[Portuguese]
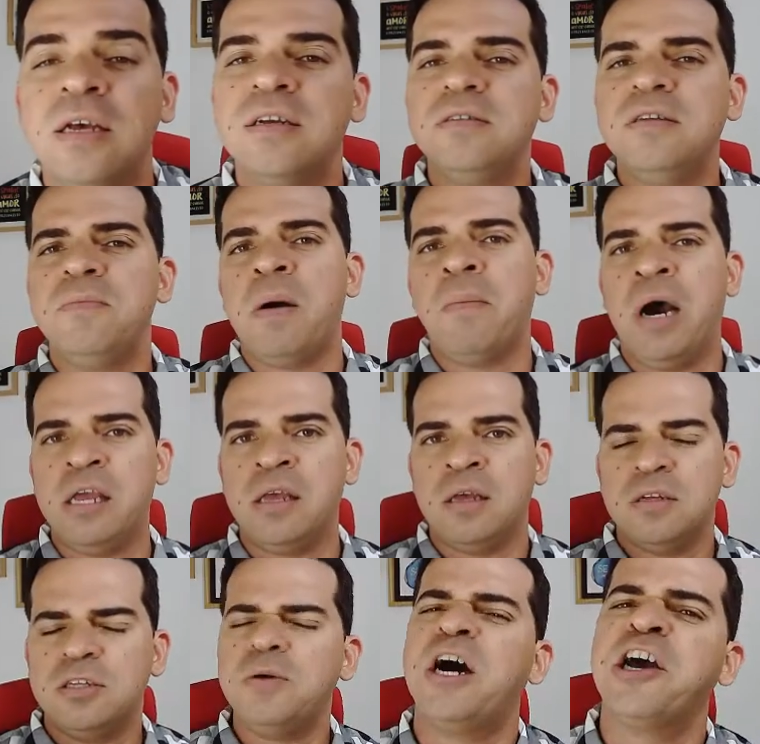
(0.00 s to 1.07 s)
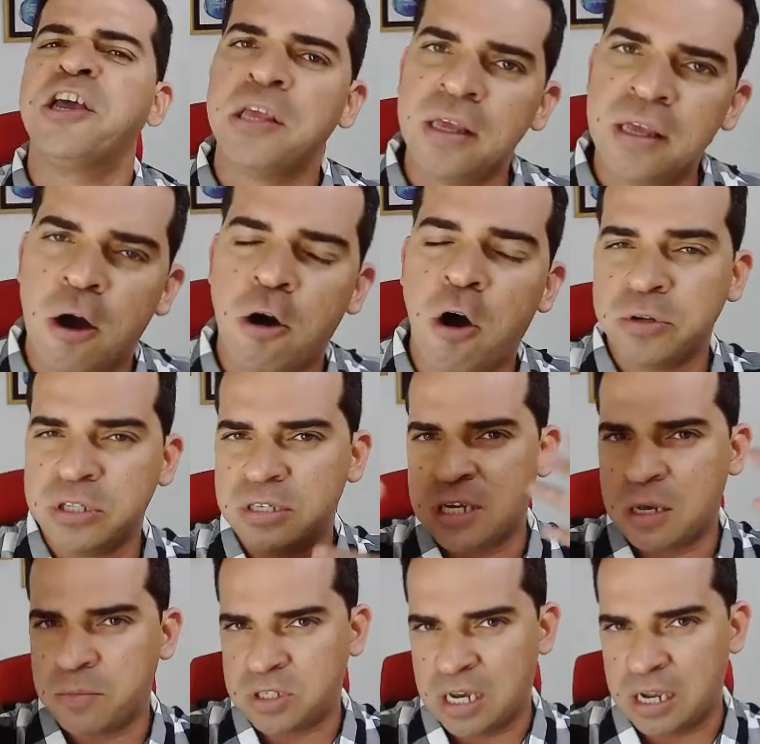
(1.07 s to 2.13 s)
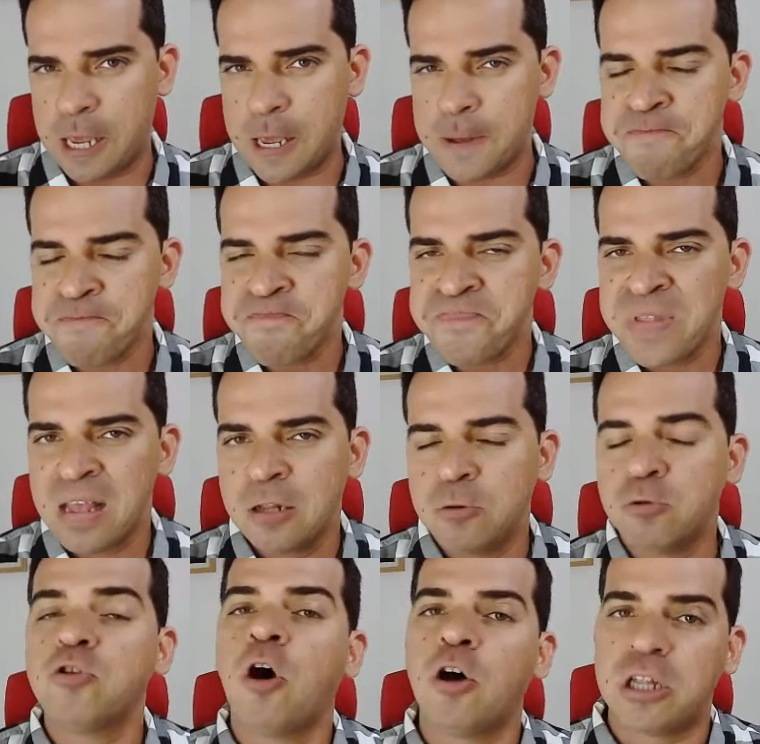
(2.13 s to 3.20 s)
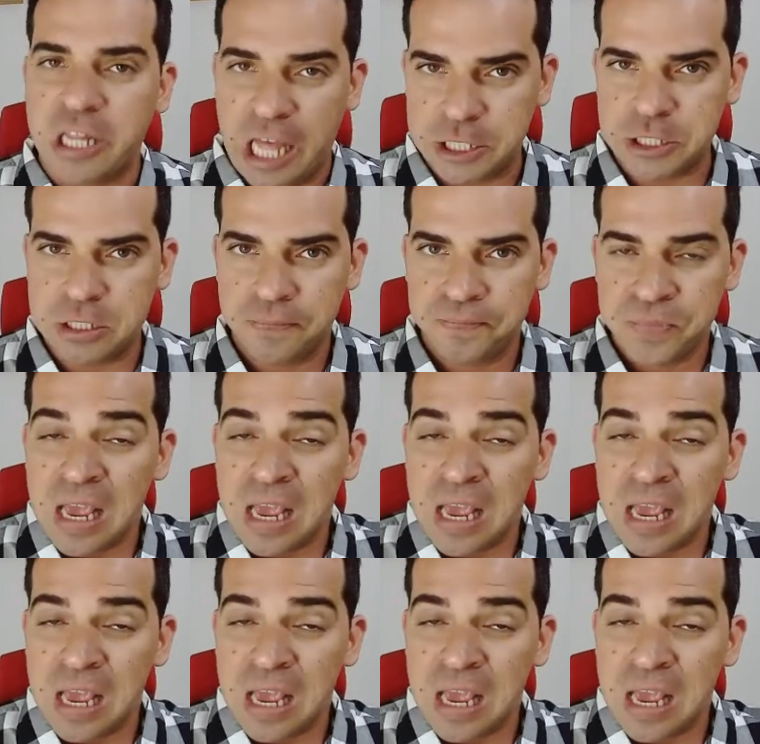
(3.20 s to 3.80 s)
De mamãe, de manhinha, como dizemos aqui no Nordeste.